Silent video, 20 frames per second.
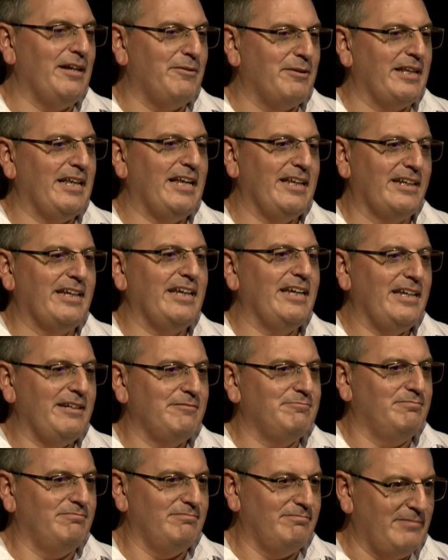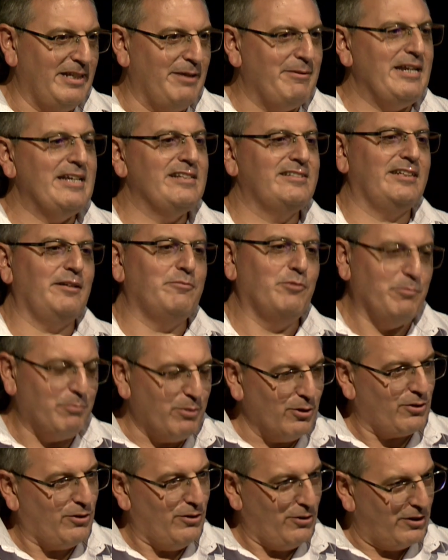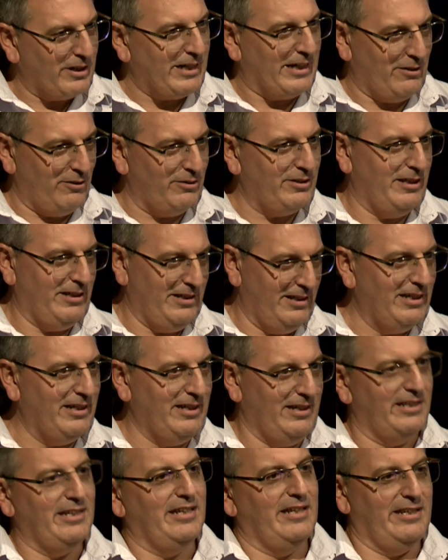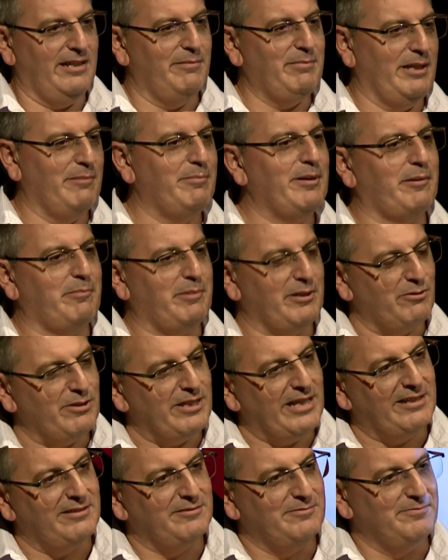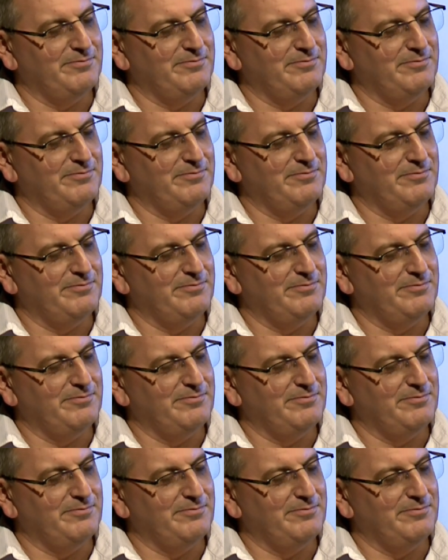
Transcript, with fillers: la verdad que deberían ser muy pocos los cargos de, perpetuidad